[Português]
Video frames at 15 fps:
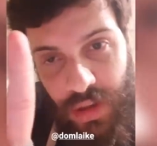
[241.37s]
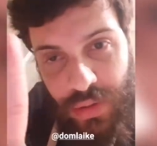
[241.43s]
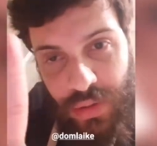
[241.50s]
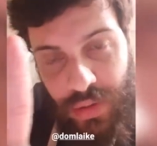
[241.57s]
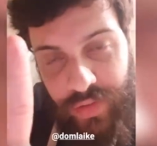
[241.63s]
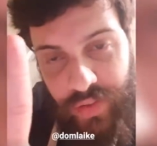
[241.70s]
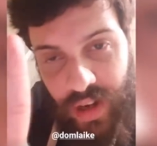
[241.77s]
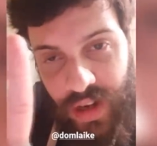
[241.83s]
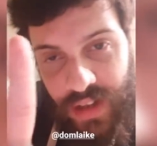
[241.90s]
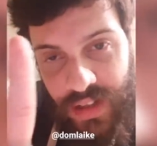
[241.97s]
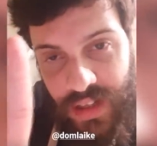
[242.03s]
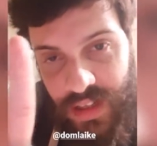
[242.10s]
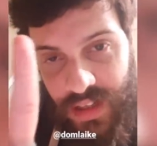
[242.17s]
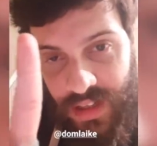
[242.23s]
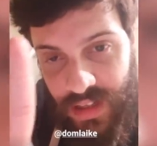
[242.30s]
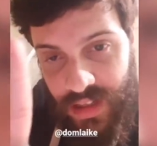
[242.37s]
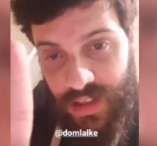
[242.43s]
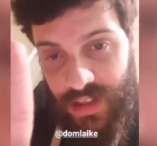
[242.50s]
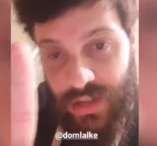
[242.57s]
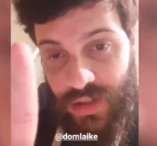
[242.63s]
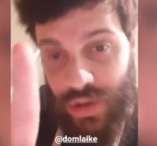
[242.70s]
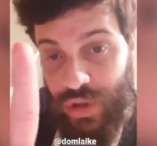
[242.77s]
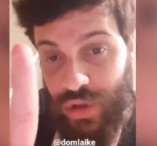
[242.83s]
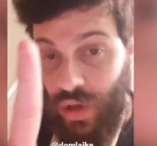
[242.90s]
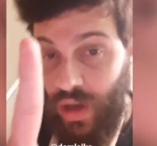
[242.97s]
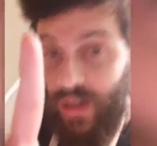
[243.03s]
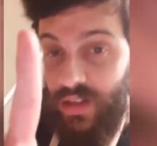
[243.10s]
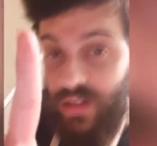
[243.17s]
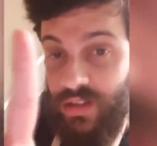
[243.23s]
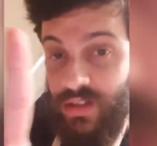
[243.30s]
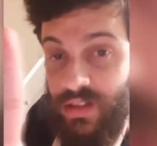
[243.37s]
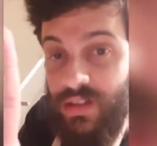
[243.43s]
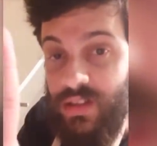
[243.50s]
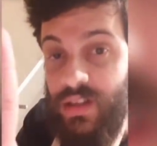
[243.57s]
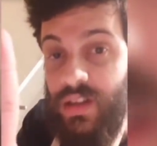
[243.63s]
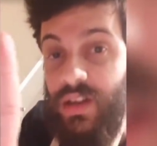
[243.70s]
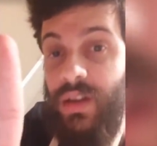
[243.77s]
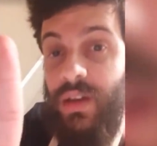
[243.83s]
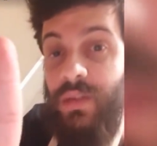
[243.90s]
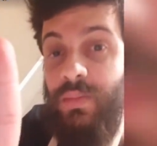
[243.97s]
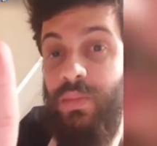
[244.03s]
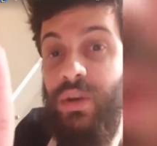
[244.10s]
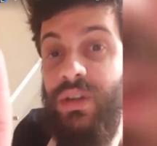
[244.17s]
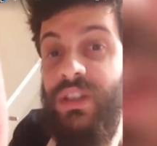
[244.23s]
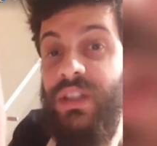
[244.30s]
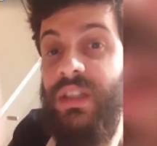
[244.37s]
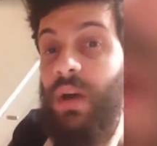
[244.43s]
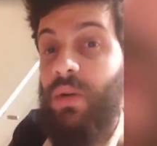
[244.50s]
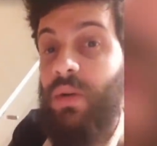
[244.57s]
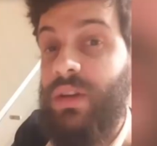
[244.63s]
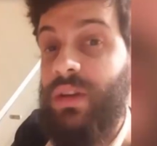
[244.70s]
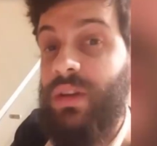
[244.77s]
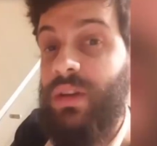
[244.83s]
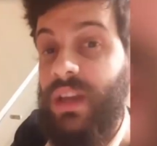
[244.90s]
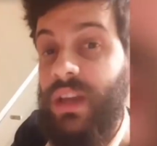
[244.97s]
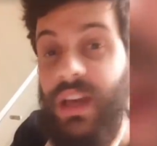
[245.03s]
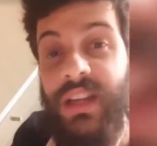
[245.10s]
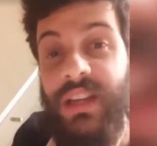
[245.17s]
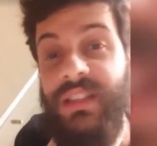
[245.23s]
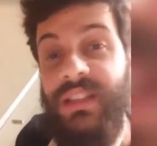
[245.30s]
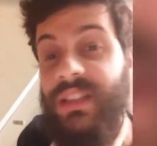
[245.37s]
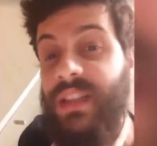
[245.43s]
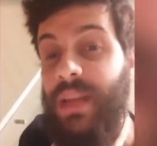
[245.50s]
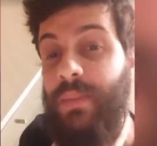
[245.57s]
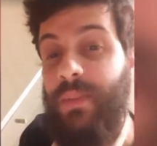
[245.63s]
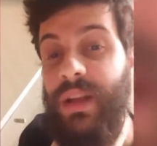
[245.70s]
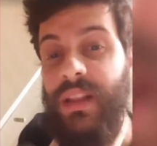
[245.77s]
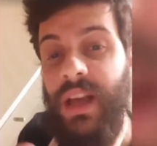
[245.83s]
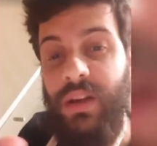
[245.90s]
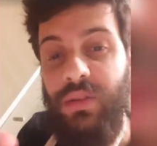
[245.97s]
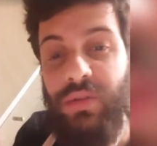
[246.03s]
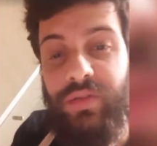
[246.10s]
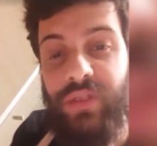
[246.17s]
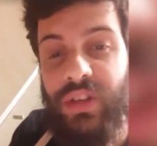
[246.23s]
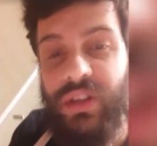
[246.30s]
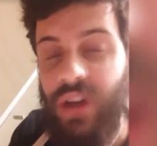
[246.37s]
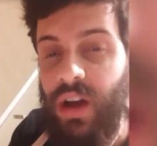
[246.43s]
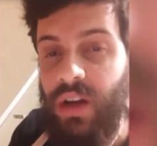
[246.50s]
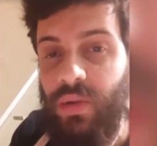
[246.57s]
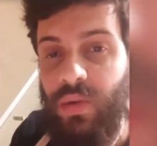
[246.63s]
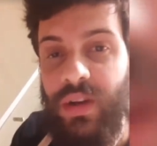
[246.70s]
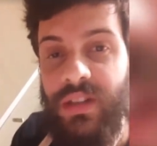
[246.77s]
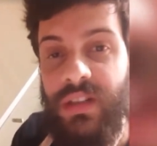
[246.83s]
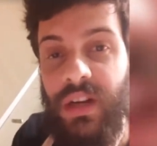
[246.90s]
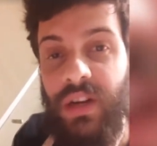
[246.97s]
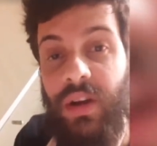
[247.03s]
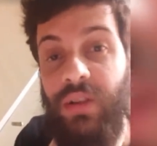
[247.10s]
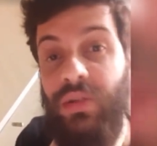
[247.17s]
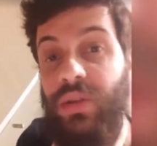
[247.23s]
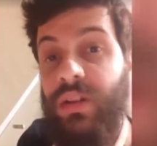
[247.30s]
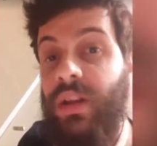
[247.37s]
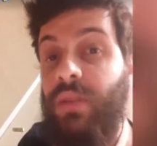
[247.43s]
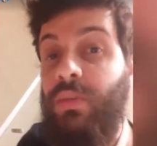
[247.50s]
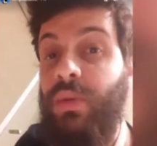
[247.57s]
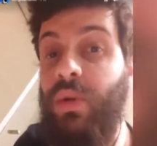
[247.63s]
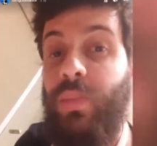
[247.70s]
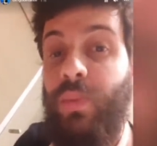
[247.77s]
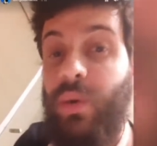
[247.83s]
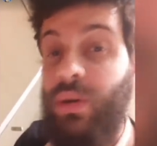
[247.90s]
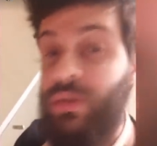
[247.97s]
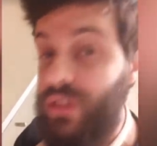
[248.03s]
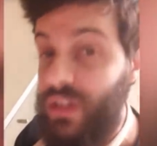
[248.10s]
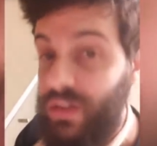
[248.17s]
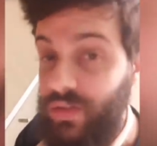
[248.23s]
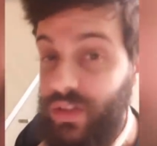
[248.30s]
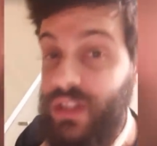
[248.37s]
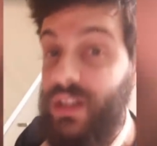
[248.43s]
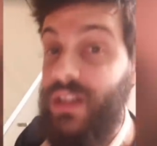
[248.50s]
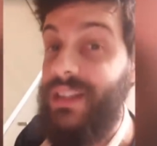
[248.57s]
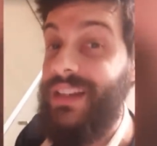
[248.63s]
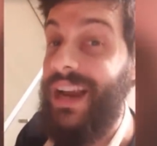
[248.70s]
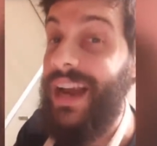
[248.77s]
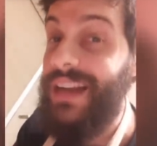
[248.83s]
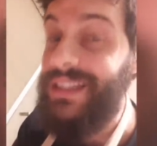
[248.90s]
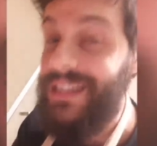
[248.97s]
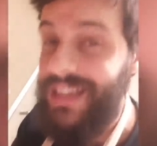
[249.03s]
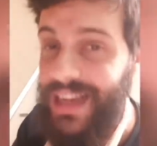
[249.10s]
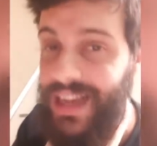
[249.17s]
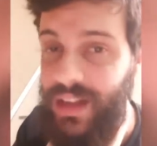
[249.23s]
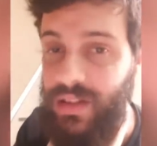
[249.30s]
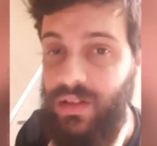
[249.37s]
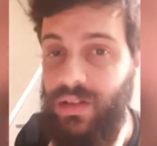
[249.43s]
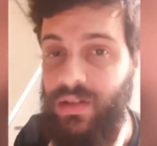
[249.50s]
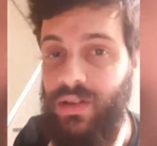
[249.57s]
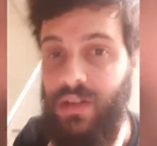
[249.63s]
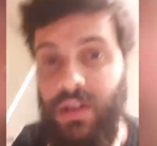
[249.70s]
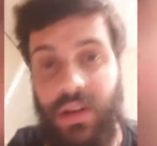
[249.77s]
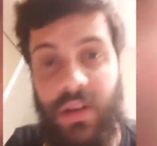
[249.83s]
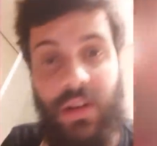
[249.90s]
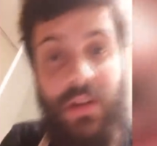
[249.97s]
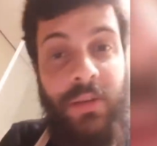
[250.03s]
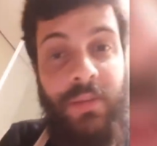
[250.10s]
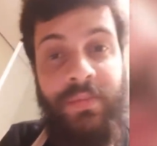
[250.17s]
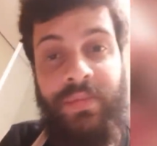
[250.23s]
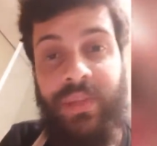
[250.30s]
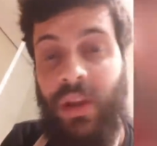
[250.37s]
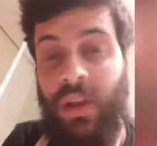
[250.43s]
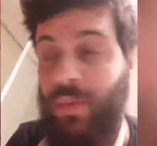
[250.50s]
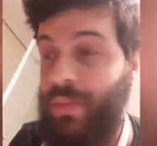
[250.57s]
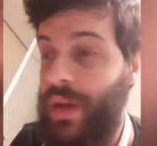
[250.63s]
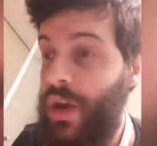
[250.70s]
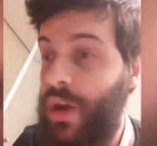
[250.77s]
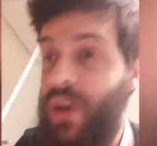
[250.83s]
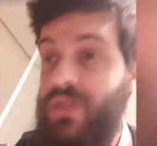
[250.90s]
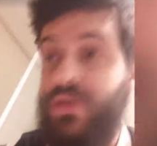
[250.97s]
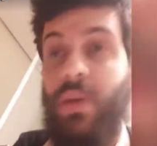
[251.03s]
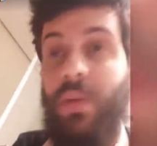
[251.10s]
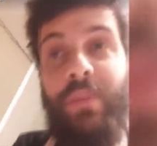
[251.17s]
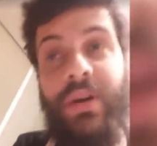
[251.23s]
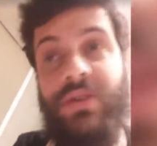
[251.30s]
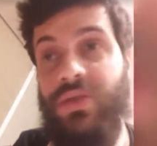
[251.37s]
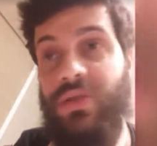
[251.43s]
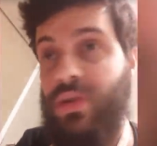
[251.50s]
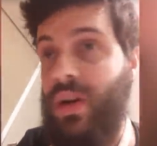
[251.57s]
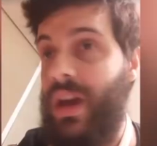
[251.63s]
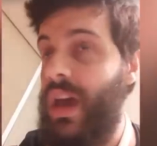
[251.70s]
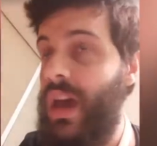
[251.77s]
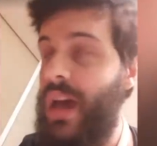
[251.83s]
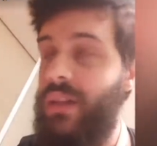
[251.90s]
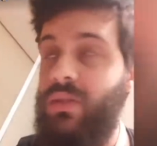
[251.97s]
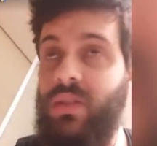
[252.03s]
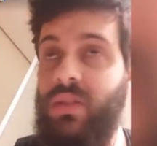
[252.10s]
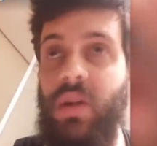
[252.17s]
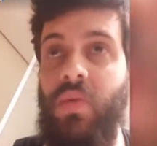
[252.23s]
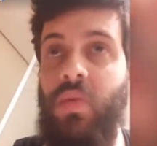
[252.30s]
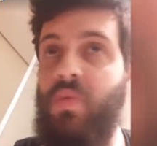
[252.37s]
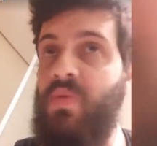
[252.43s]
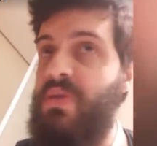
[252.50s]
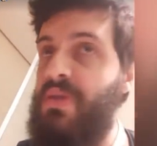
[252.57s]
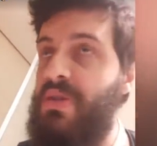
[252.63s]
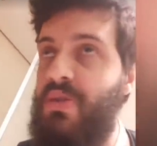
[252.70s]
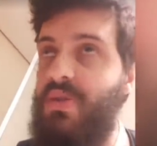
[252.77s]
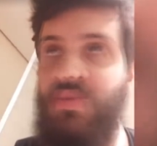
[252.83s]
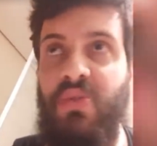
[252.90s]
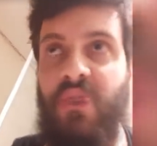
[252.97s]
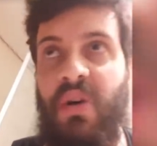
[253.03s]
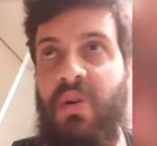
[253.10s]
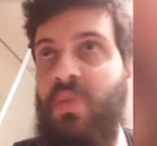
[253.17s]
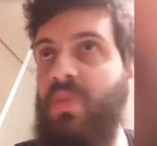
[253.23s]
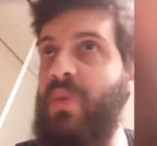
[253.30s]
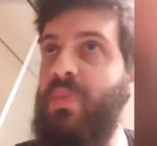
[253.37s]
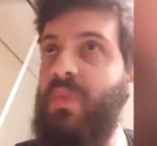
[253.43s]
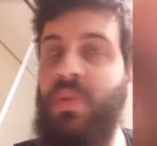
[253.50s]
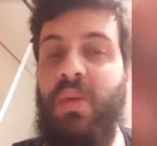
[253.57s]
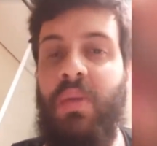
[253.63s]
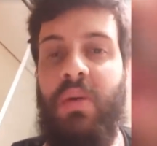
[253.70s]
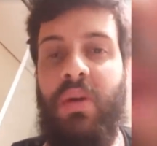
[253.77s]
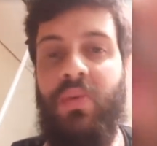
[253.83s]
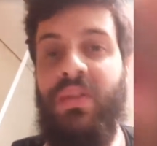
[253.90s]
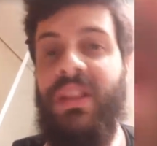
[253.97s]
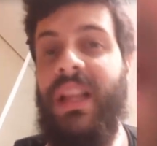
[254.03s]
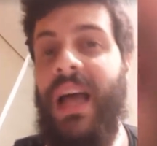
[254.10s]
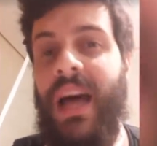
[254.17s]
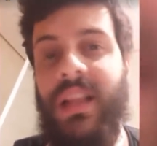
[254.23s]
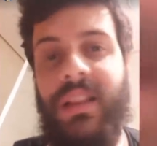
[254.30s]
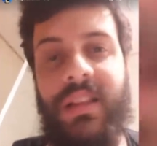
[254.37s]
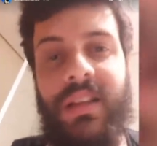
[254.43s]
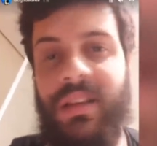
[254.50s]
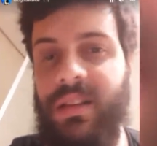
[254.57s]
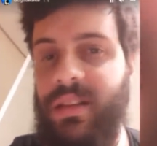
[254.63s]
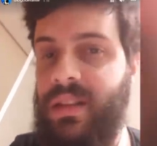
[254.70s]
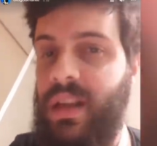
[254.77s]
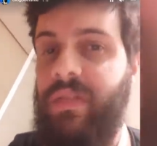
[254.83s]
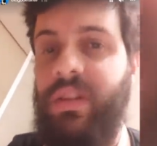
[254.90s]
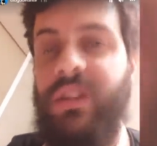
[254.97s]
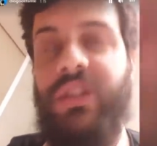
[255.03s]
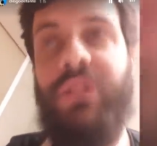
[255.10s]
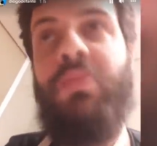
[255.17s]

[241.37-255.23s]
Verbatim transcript: o que eu tô falando aqui. Só isso. Postar então, o que eles interpretaram do vídeo é uma coisa, agora eu estou dando meu ponto de vista de lá de dentro. O menor só passou reto, tranquilo, não arrumou problema com nada, tava de